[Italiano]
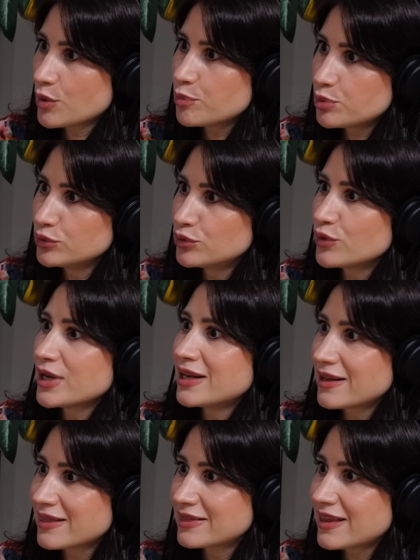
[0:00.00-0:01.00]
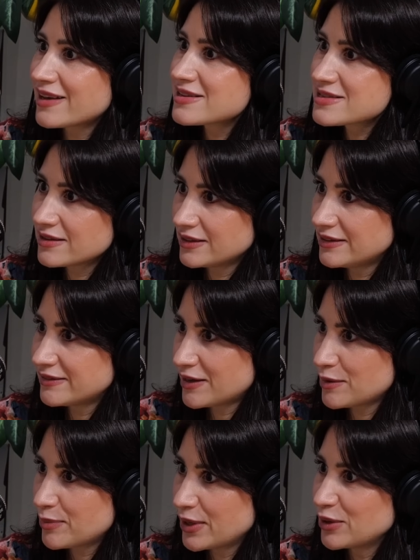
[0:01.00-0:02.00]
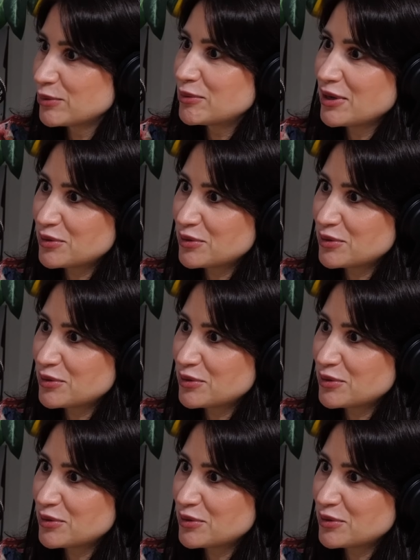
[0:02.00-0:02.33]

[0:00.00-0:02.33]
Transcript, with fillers: appunto il test il terapeuta,